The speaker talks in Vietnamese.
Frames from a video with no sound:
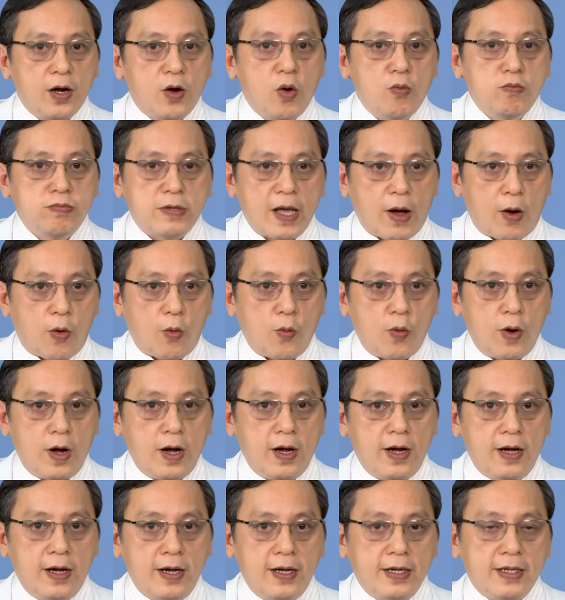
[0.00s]
khung chậu
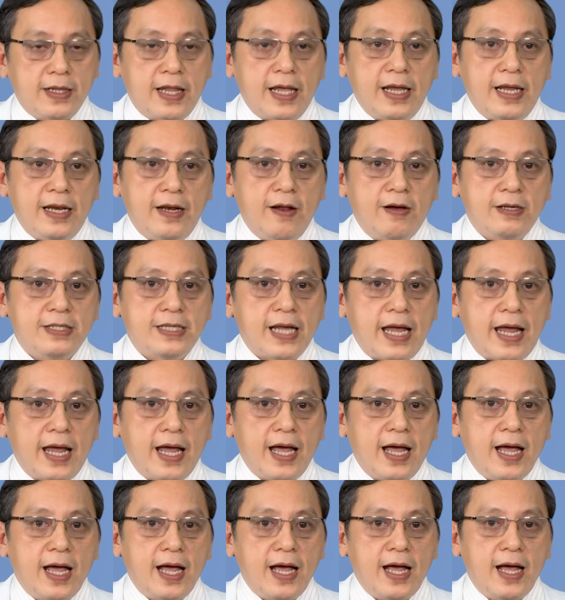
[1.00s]
thì nó
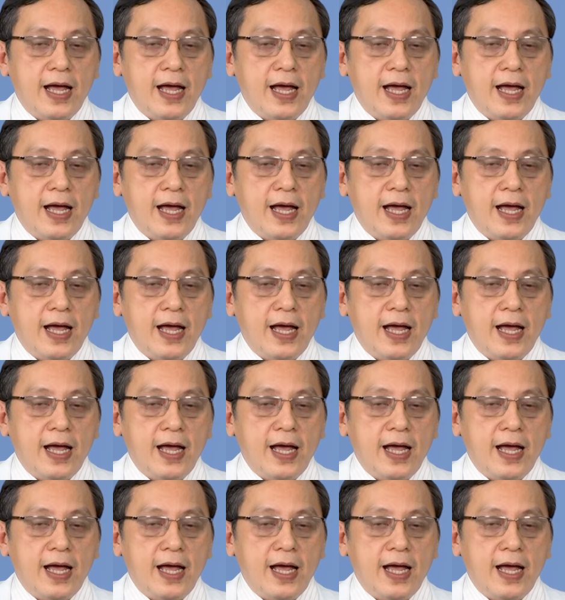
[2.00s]
sẽ